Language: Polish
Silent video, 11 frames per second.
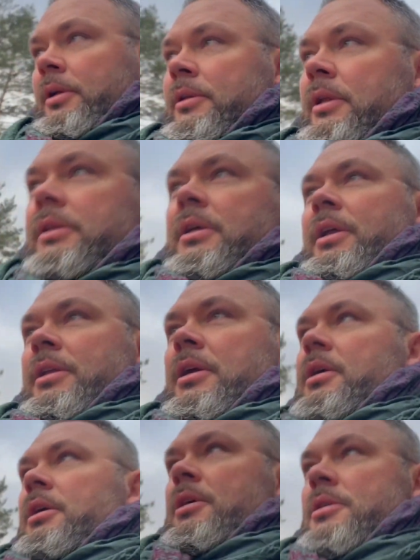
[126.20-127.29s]
na
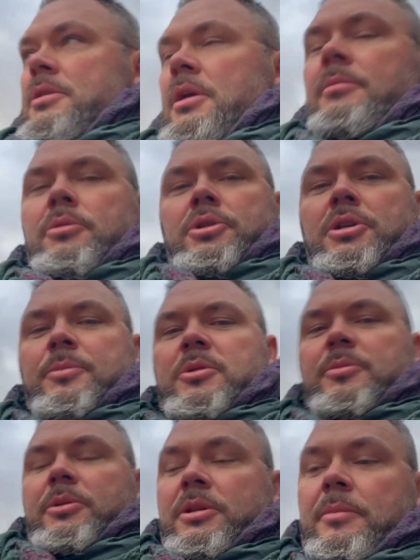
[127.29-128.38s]
terenie Sejmu
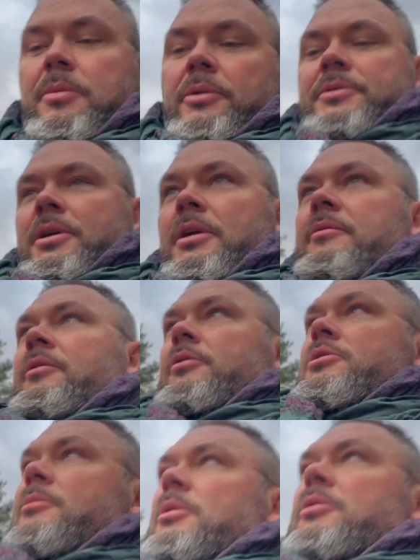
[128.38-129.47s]
Rzeczpospolitej Polskiej.
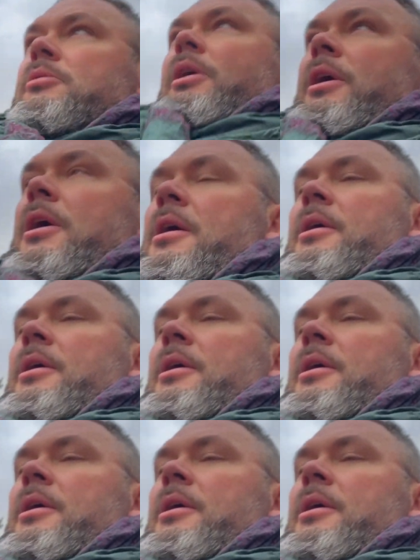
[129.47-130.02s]
Wchodzimy tutaj